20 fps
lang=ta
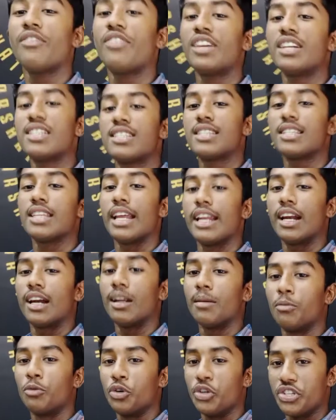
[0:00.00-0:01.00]
ஓகே ஃப்ரெண்ட்ஸ்
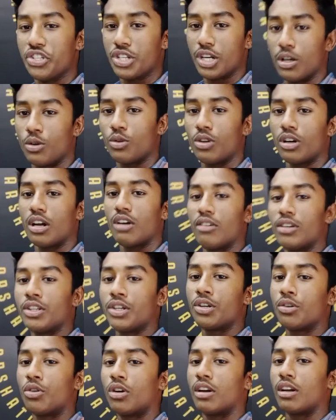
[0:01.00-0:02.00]
என்னால் முடிஞ்ச அளவுக்கு நான்
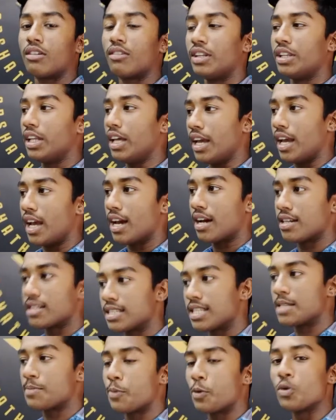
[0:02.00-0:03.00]
வந்துட்டு உங்களுக்கு வந்து
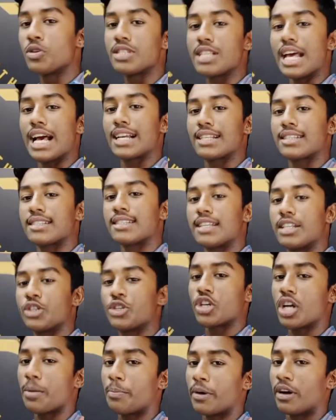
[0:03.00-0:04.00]
ஏஆர்சி ஸ்போர்ட்ஸ்
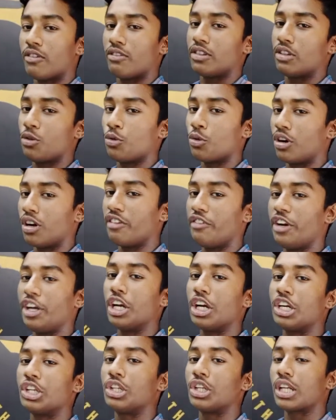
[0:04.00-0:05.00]
ஆக்சசரி ஷாப்பை நான் வந்துட்டு உங்களுக்கு
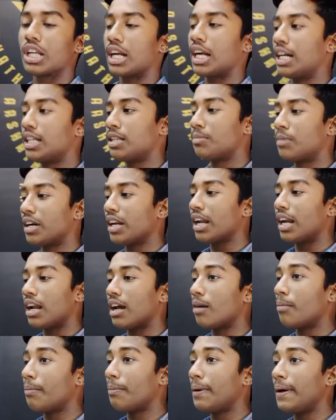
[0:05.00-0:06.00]
வீடியோ எடுத்துருக்கிறேன் அது மட்டும்
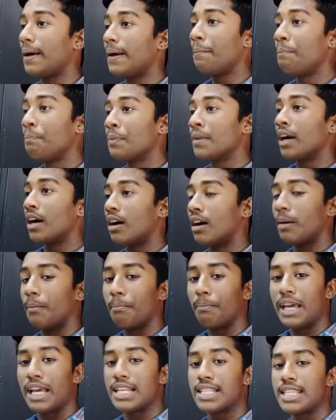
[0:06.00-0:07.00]

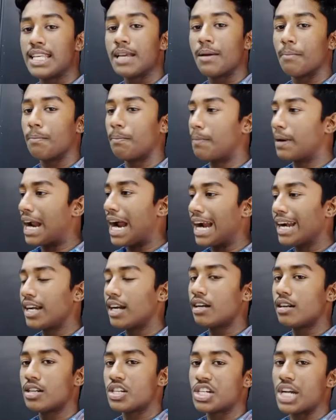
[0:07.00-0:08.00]
இல்லாமல் பேசிக்
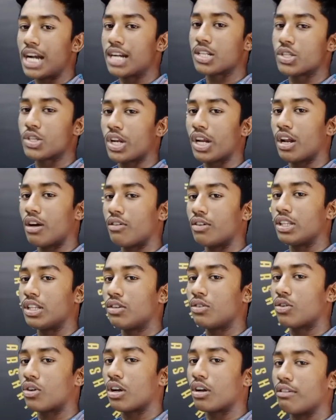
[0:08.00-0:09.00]
பிராண்டட் ஷேர்ட்ஸையும் நான்
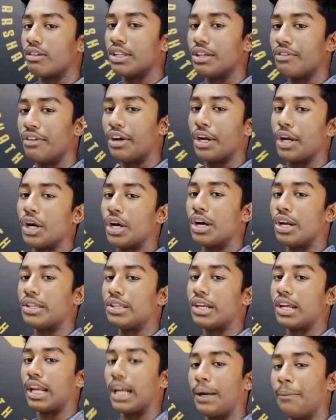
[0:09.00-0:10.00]
வந்துட்டு உங்களுக்கு வந்து வீடியோ
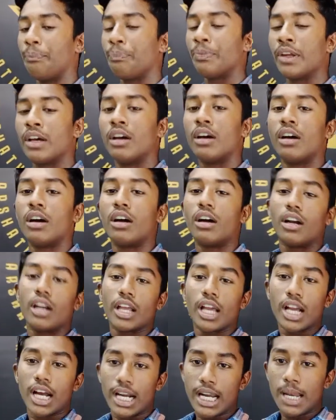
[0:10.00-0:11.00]
எடுத்துருக்கிறேன்
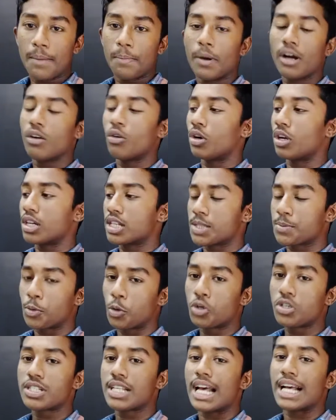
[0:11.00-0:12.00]
நீங்கள் கண்டிப்பாக உங்களுக்கு
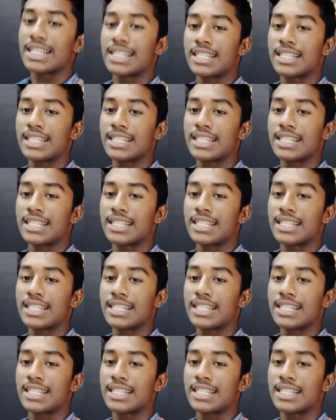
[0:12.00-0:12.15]
ஸ்போர்ட்ஸ்